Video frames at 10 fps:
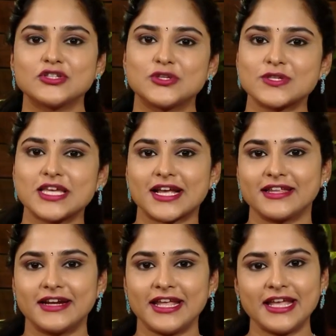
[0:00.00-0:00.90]
చూశారు
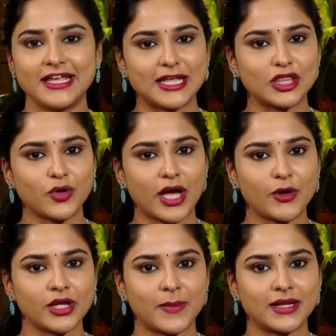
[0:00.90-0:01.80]
కదండి ఎంతో
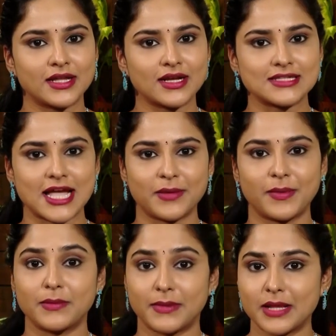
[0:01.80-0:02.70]
ఆరోగ్యపరితంగా
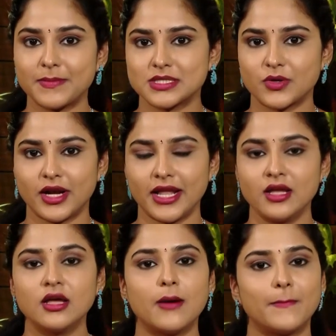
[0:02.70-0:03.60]
సాగిపోయిన మన ఎపిసోడ్ని
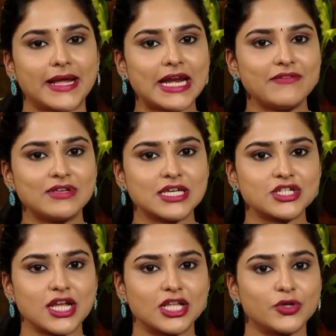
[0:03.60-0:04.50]
మరిన్ని
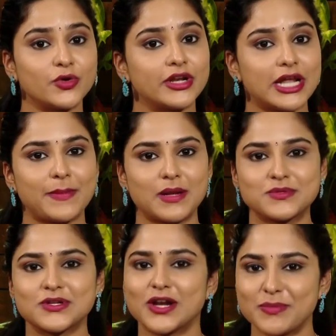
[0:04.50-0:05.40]
విశేషాలతో రేపటి
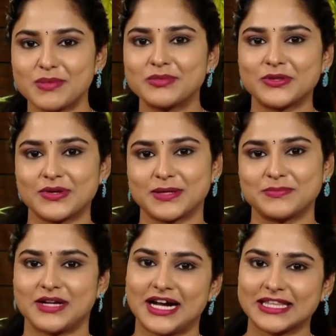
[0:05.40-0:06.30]
ఎపిసోడ్లో మేము ముందుంటాం
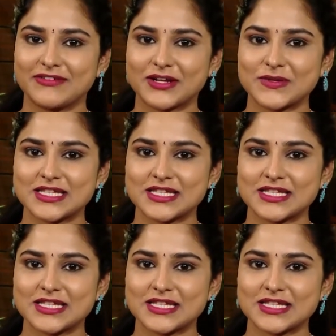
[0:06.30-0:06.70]
అంతవరకు